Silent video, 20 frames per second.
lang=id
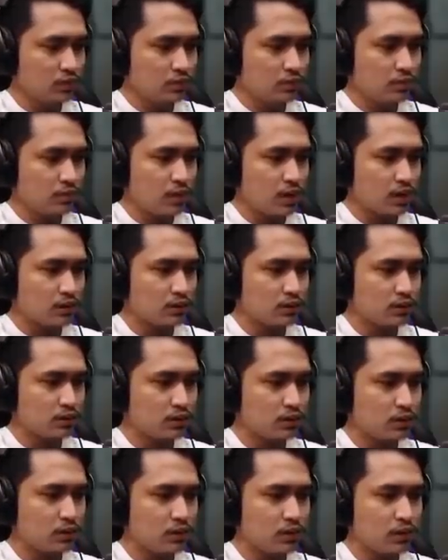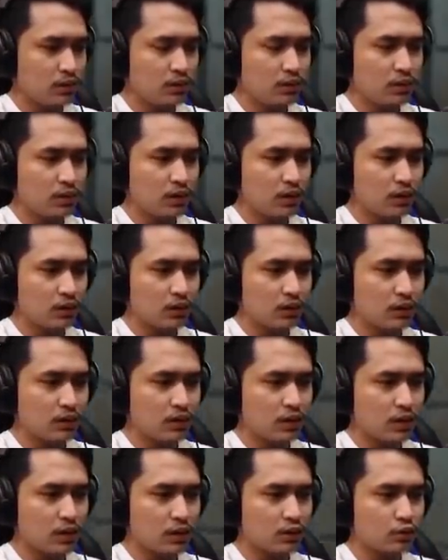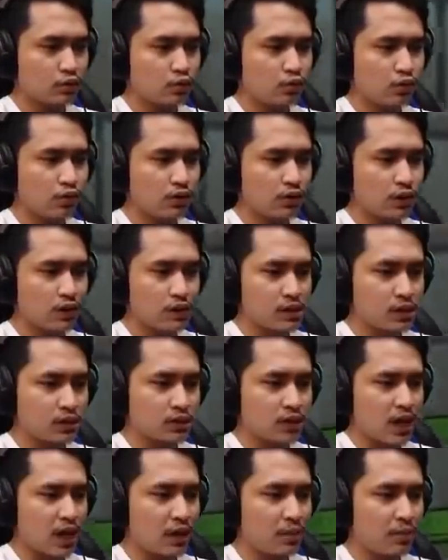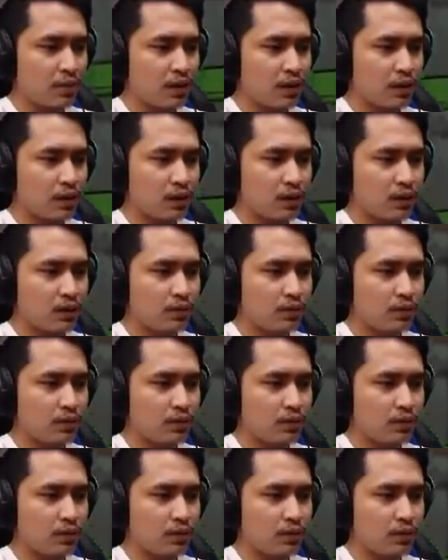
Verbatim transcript: Masih dengan tingkat kesulitan yang sama ya.